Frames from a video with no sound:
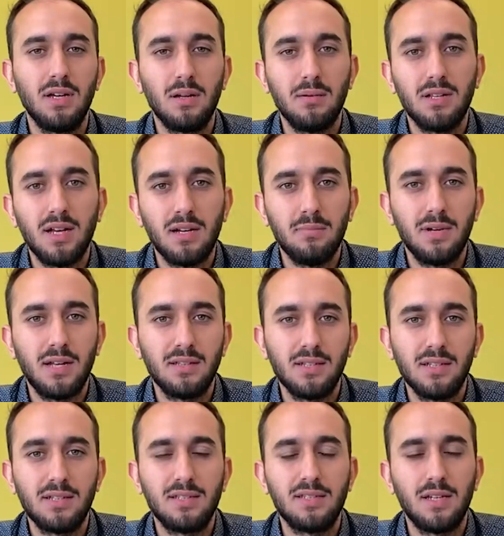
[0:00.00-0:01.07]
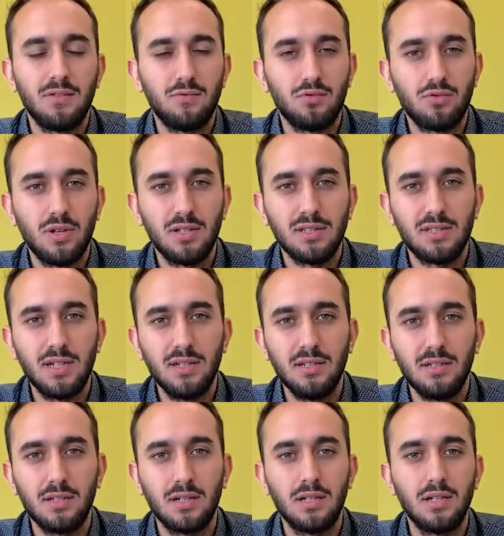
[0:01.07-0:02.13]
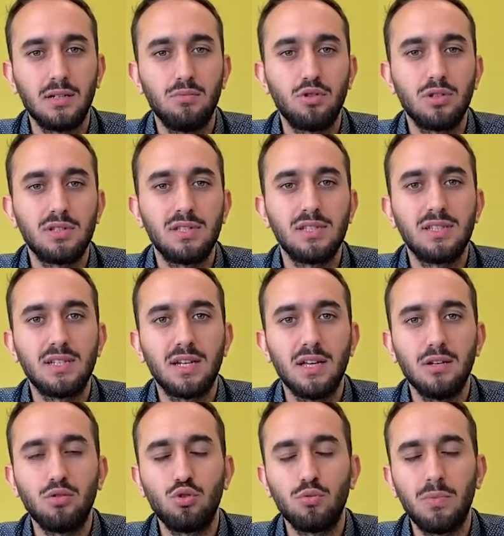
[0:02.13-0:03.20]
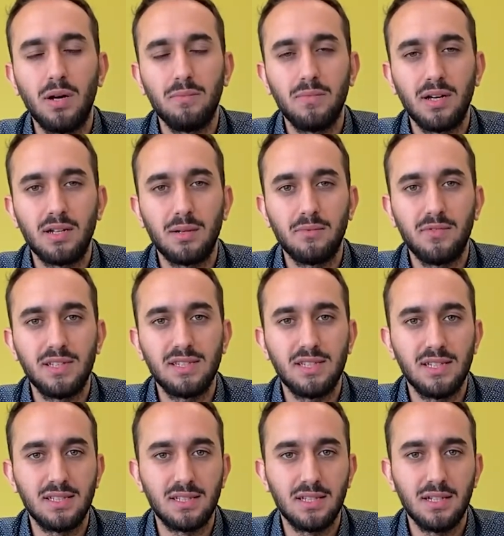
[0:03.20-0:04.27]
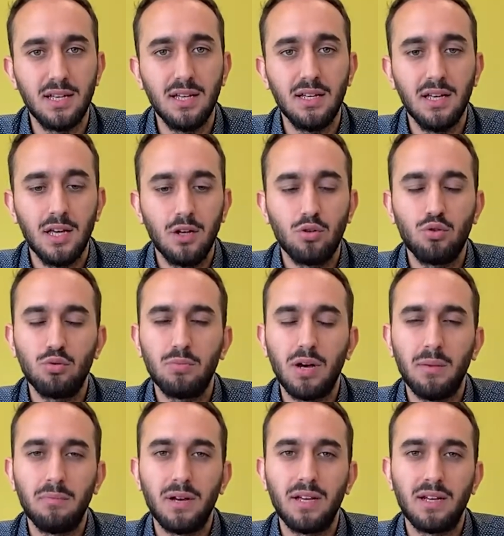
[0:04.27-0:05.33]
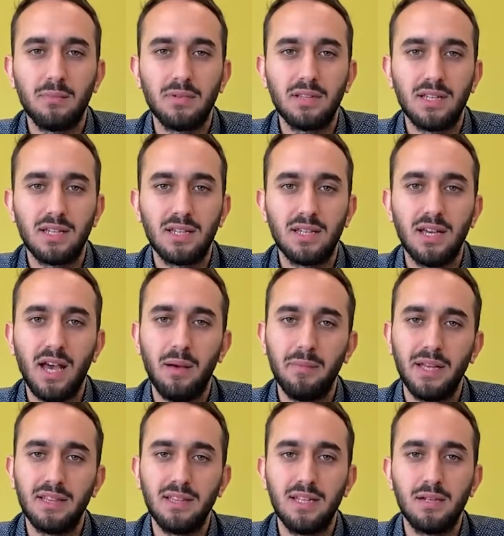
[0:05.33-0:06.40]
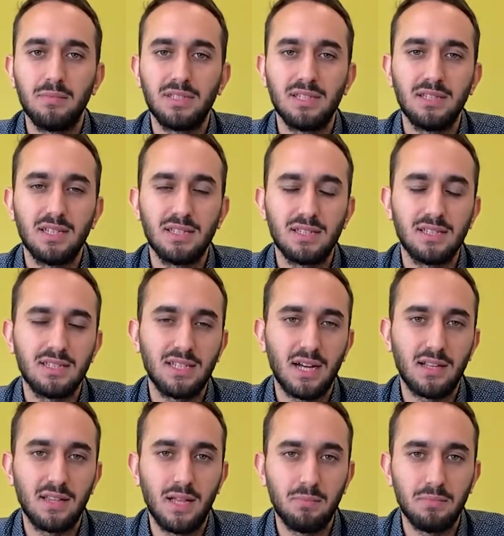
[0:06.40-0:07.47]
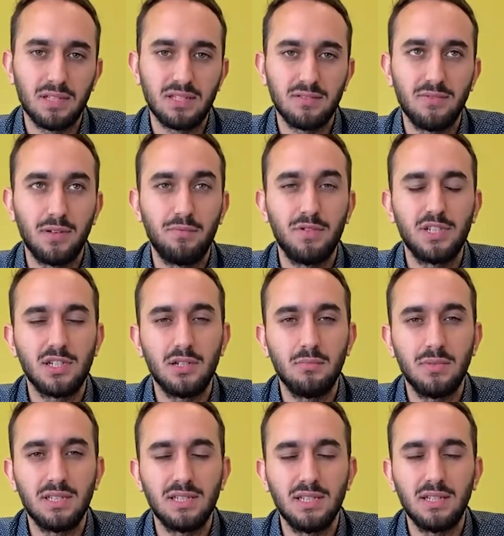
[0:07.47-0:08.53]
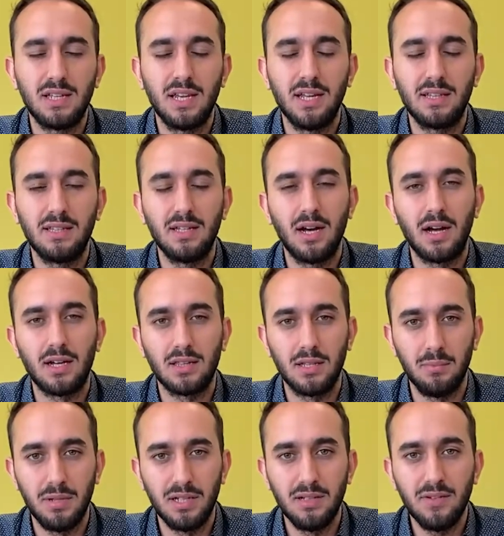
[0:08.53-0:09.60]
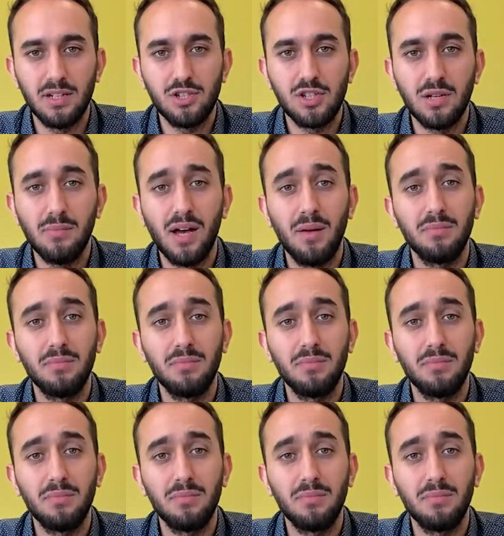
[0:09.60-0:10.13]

Merhabalar ben diyetisyen Furkan Saç. Ee, bugün sizlere Kurban Bayramı vesilesiyle Kurban Bayramı'ndaki hem etlerimizin nasıl saklanması ve pişirilmesi gerektiği hakkında bilgi vereceğim.